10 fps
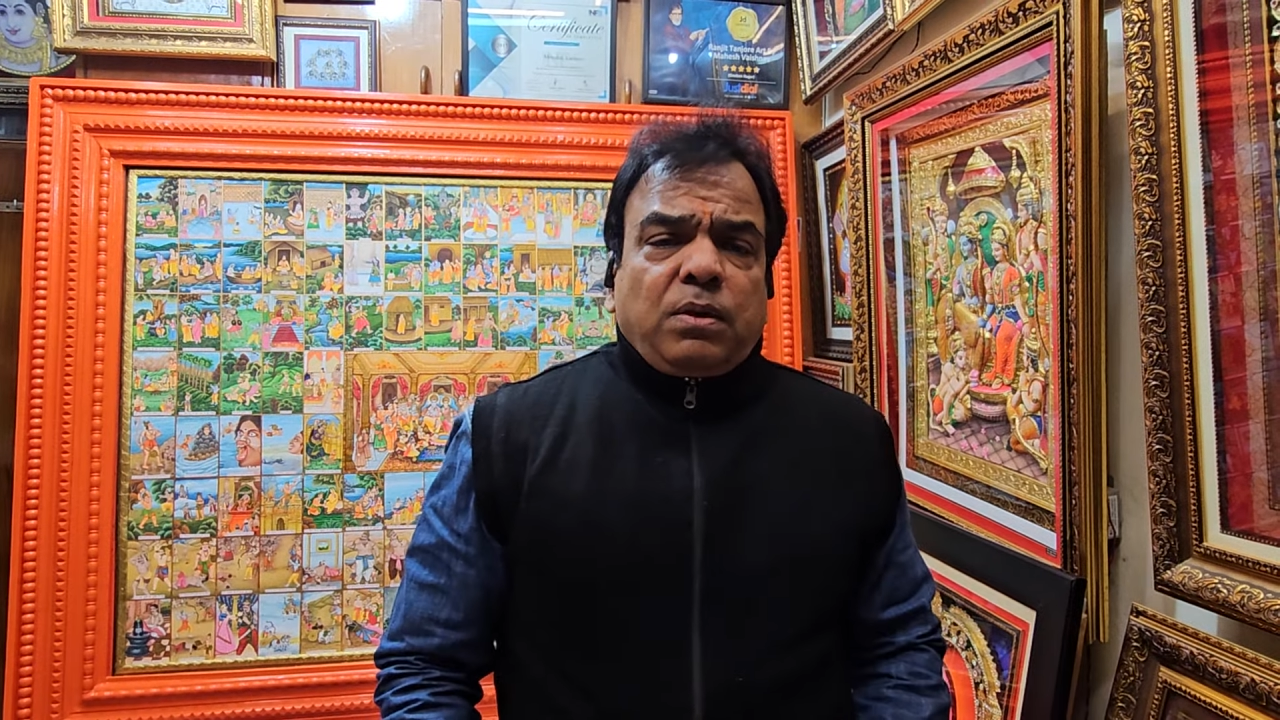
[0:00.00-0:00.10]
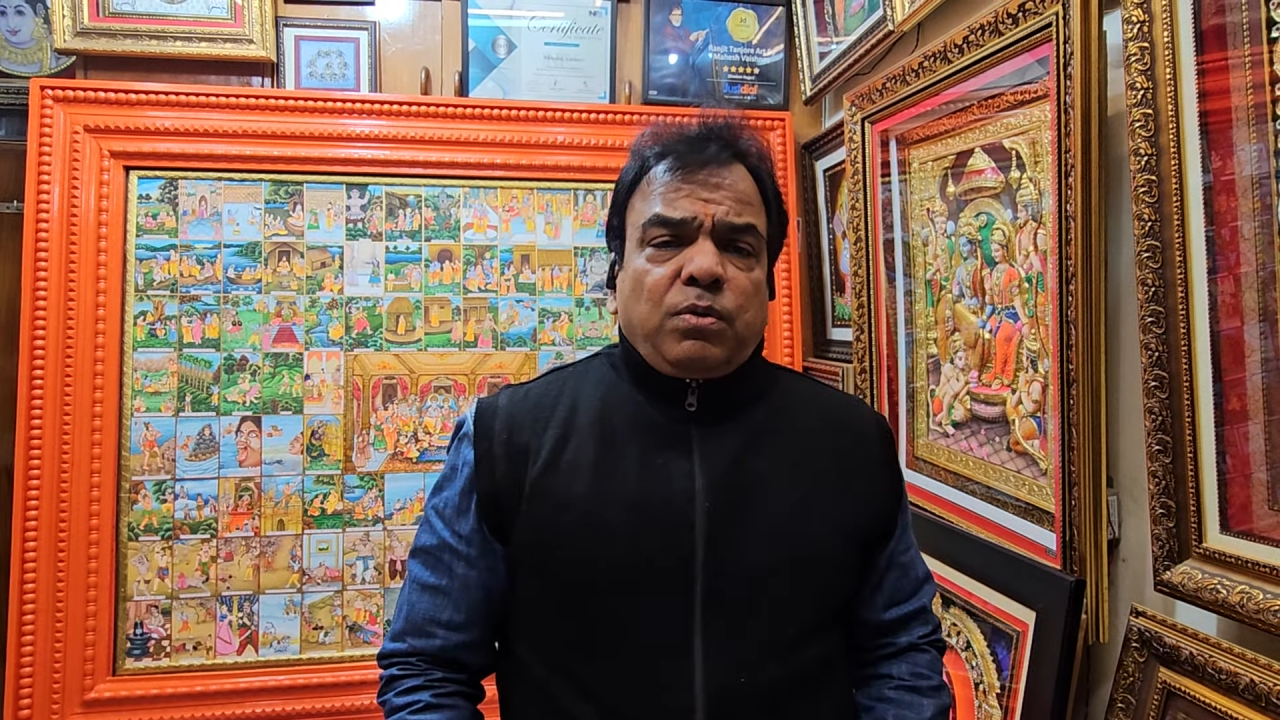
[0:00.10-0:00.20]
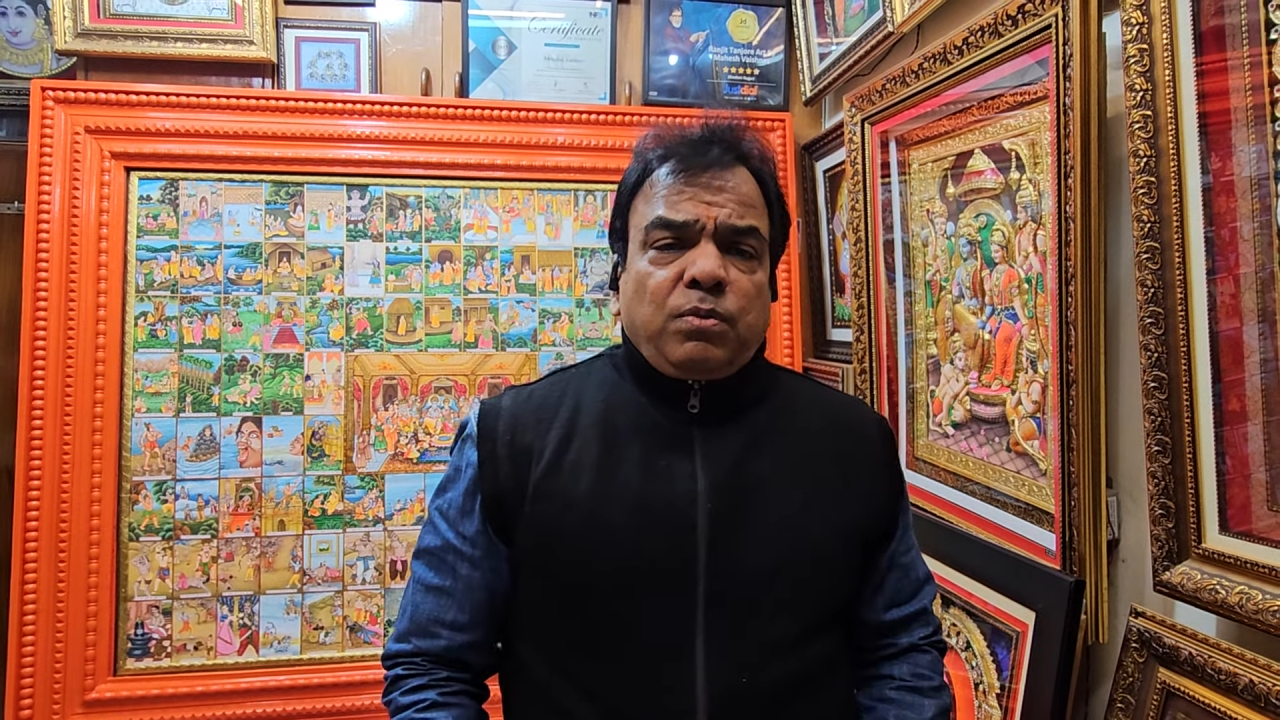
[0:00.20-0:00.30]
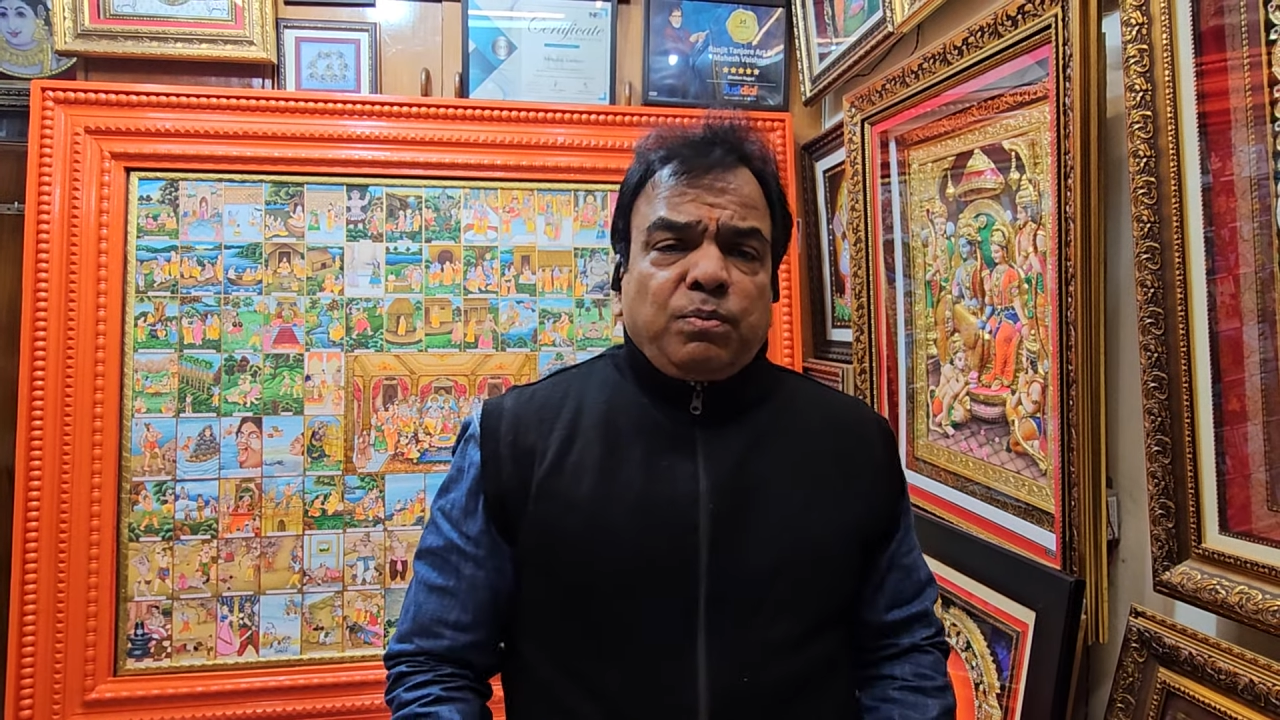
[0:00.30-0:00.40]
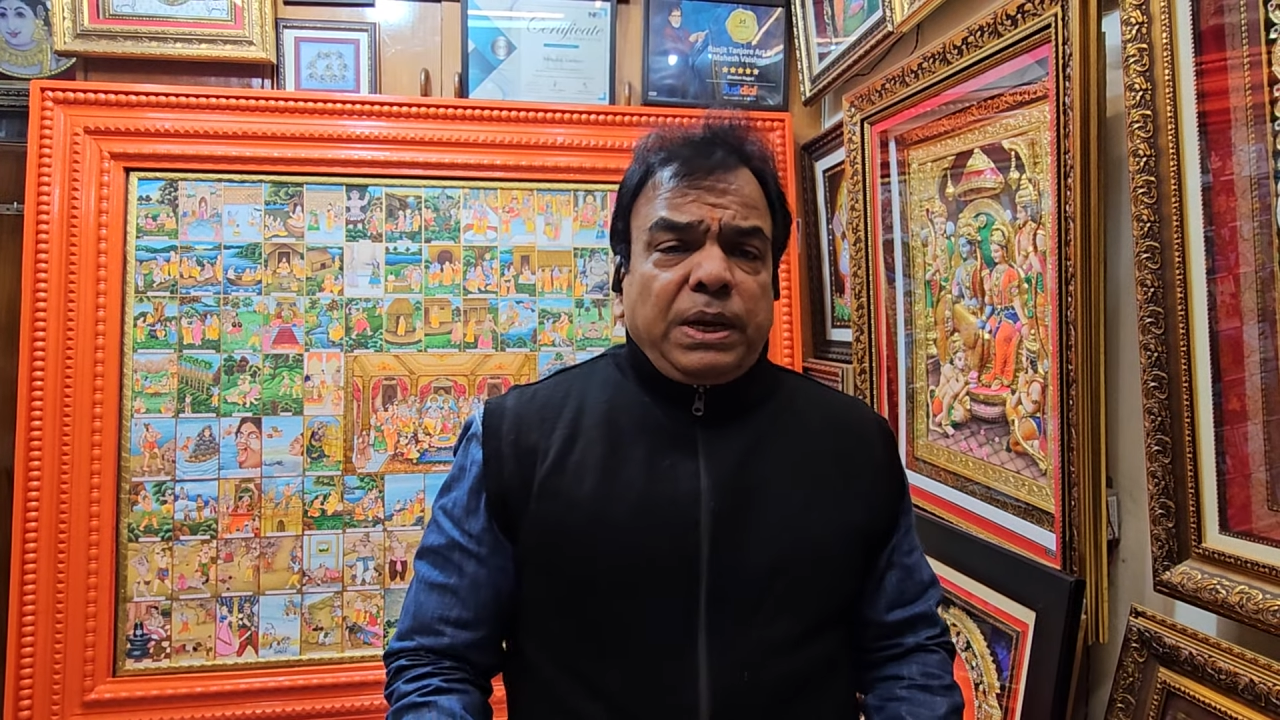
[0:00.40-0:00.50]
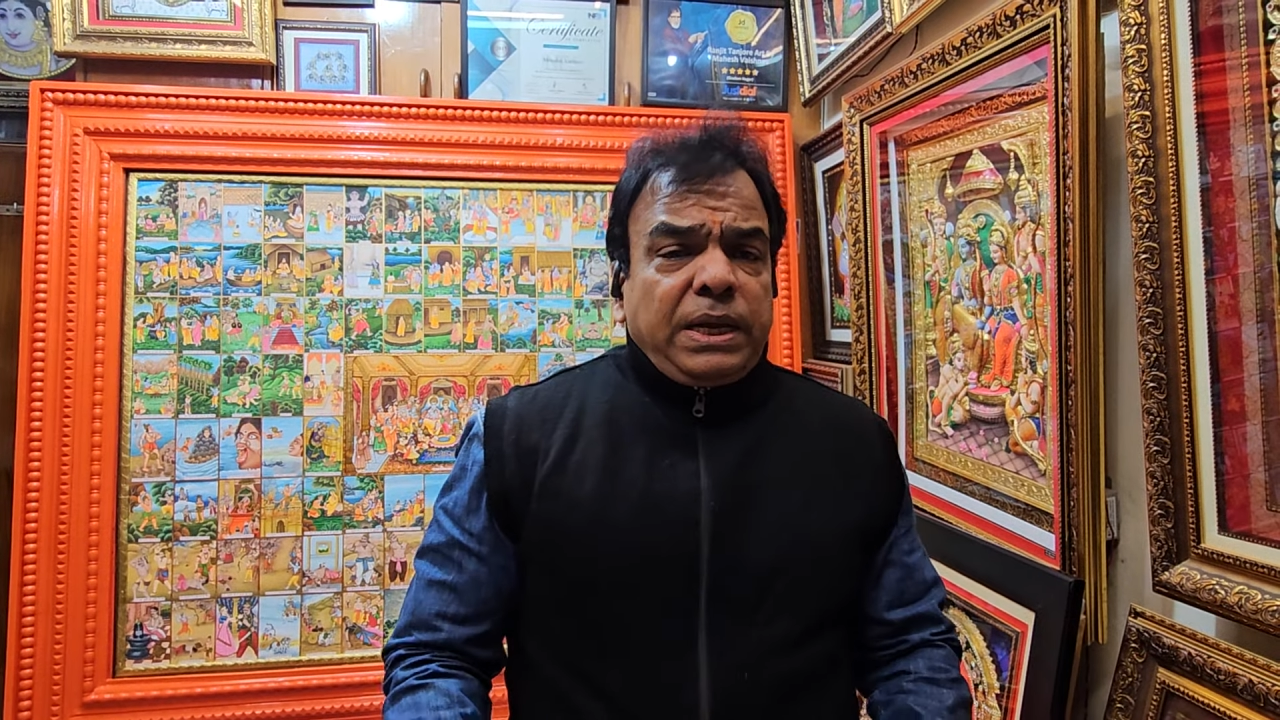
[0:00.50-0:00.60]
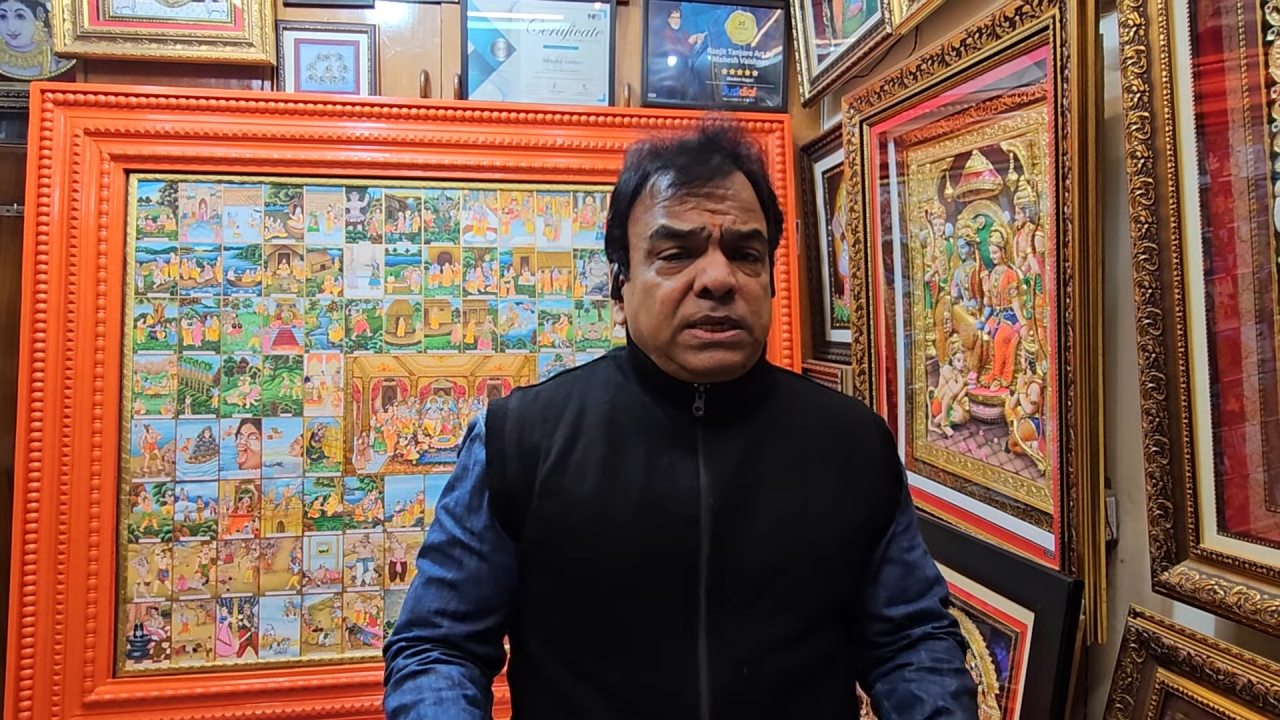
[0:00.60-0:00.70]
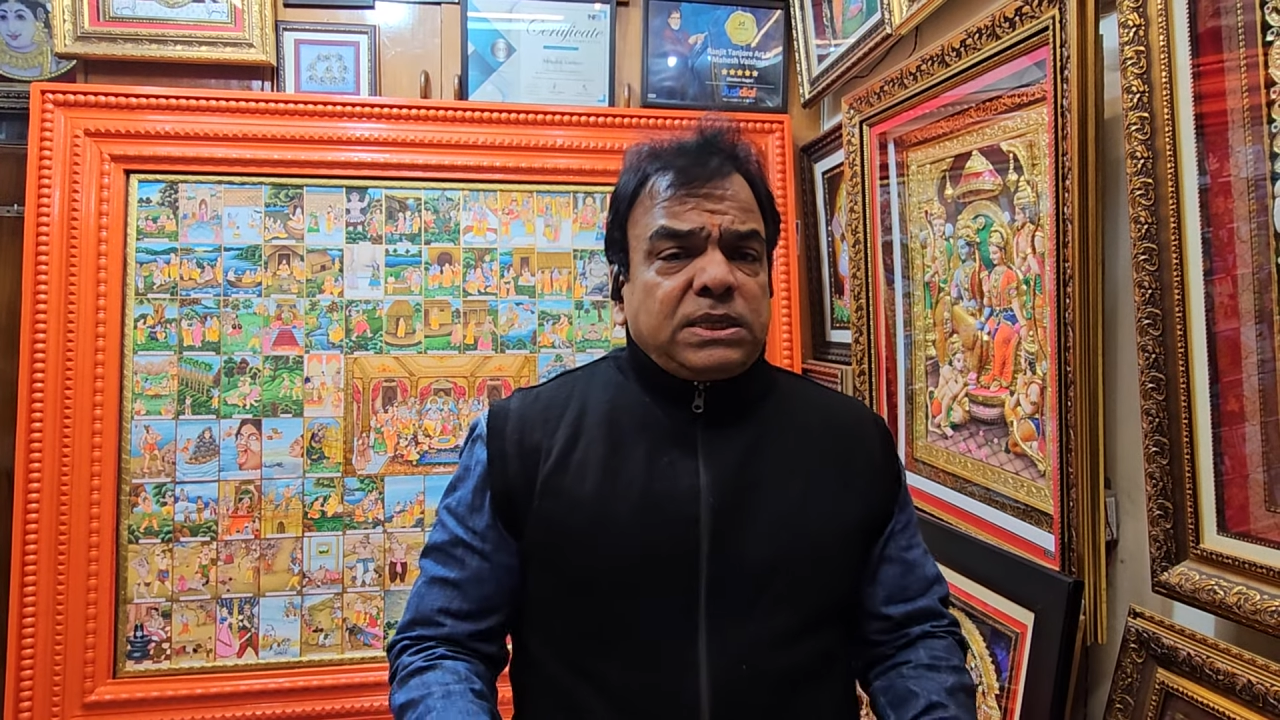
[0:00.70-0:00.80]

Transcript: हूँ भले